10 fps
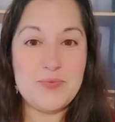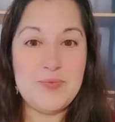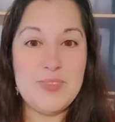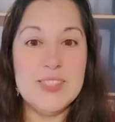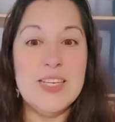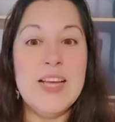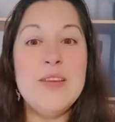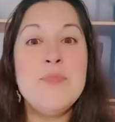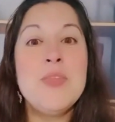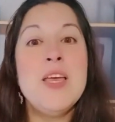né?
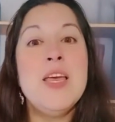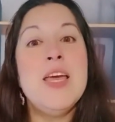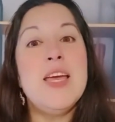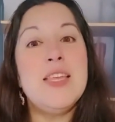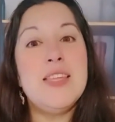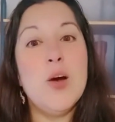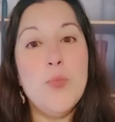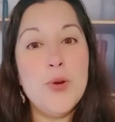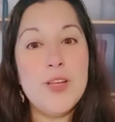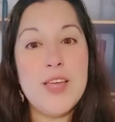Então,
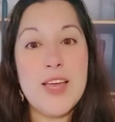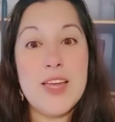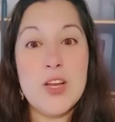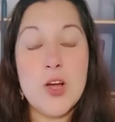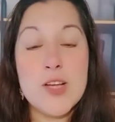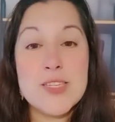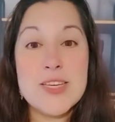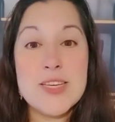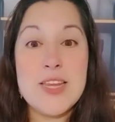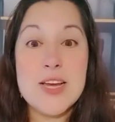por que que nós
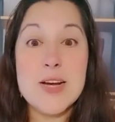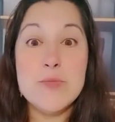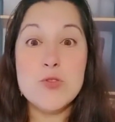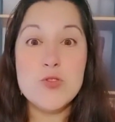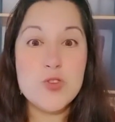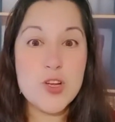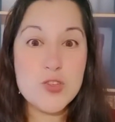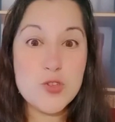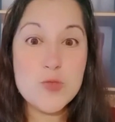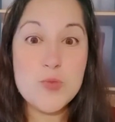criamos os
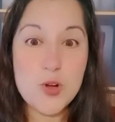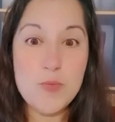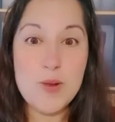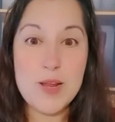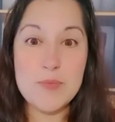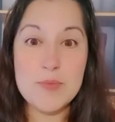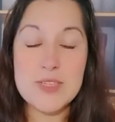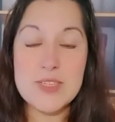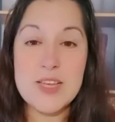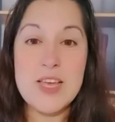nossos
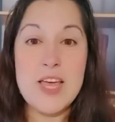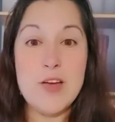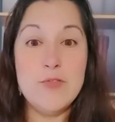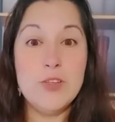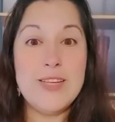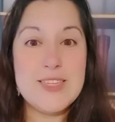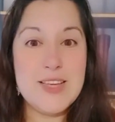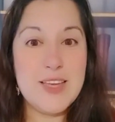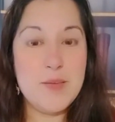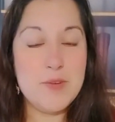problemas? Eu vou trazer
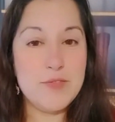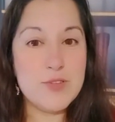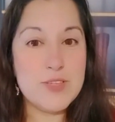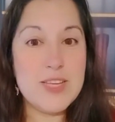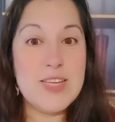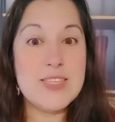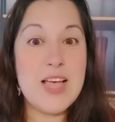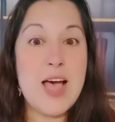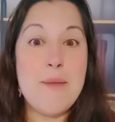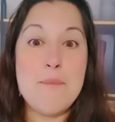aqui para vocês
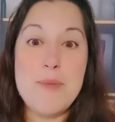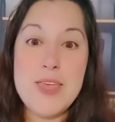a minha